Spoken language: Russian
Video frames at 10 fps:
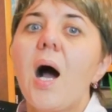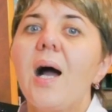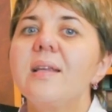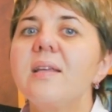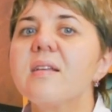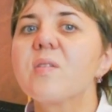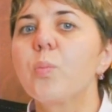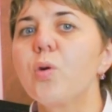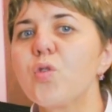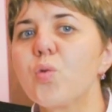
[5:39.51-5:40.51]
Они
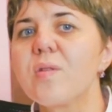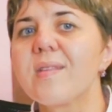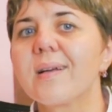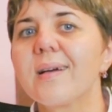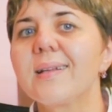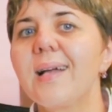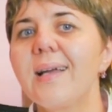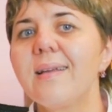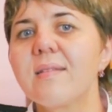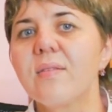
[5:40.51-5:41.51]
используются,
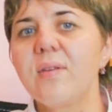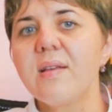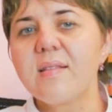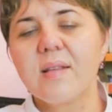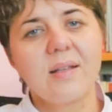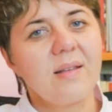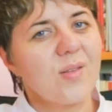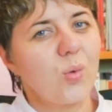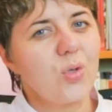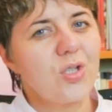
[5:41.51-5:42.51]
когда известен
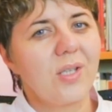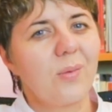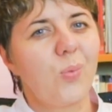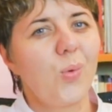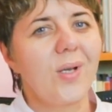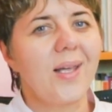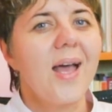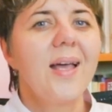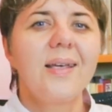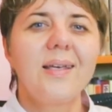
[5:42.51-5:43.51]
источник боли
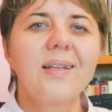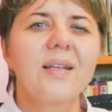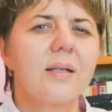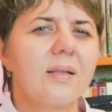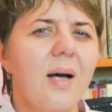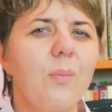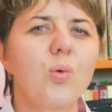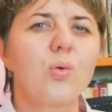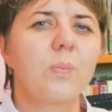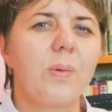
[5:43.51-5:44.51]
и иногда
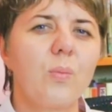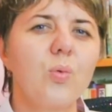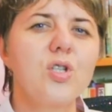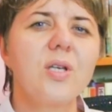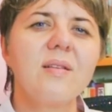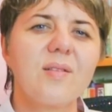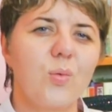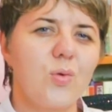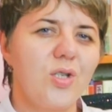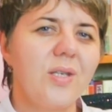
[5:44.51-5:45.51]
могут помочь
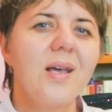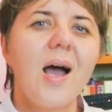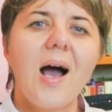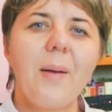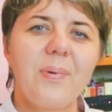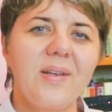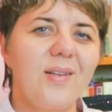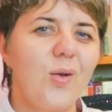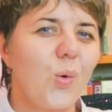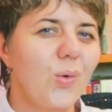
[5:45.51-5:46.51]
исключить
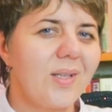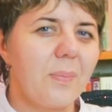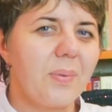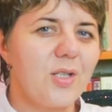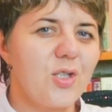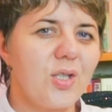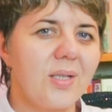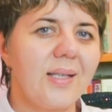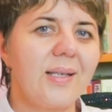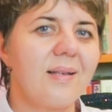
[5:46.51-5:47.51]
определенные
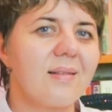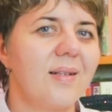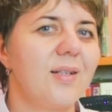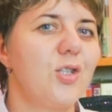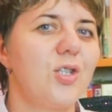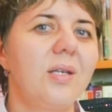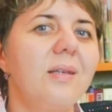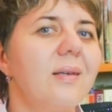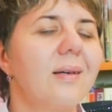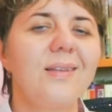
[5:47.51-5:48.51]
причины, если
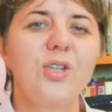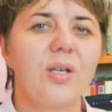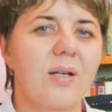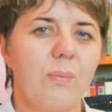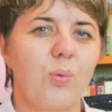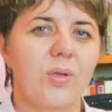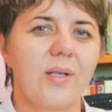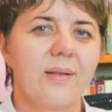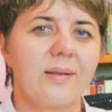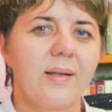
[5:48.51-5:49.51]
лечение не
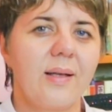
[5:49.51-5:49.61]
работает.